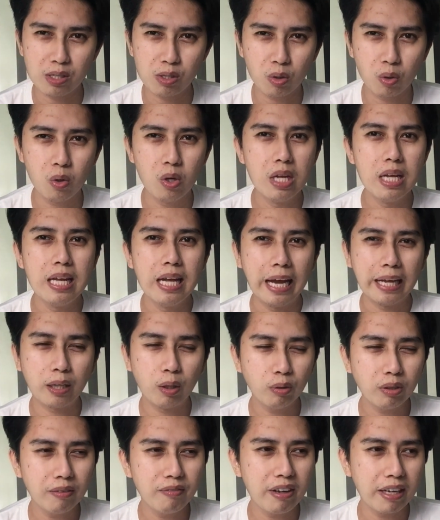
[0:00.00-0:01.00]
So, I
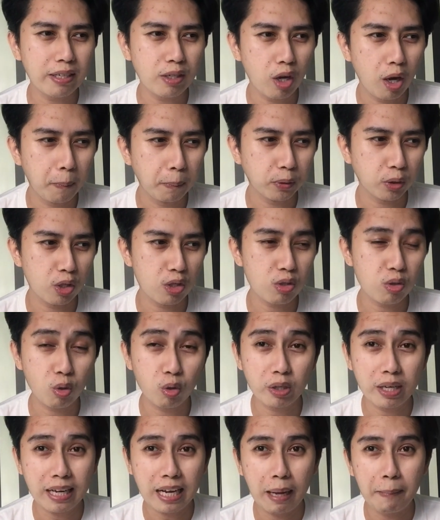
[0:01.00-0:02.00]
don't have any option. So,
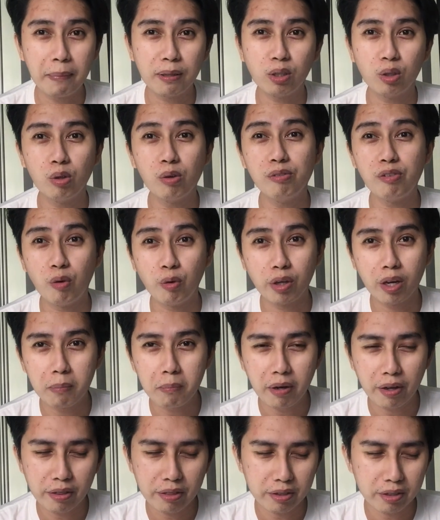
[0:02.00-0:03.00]
ginagamit ko yung phone ng
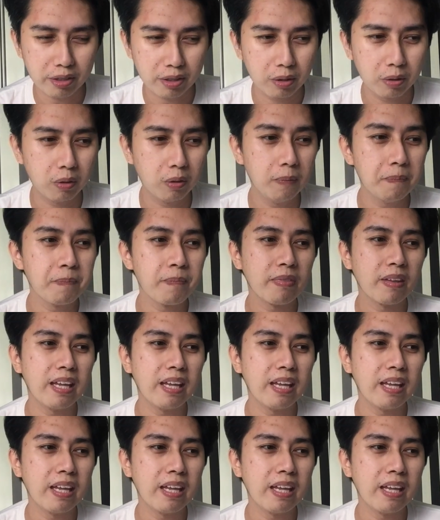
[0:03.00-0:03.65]
mother ko.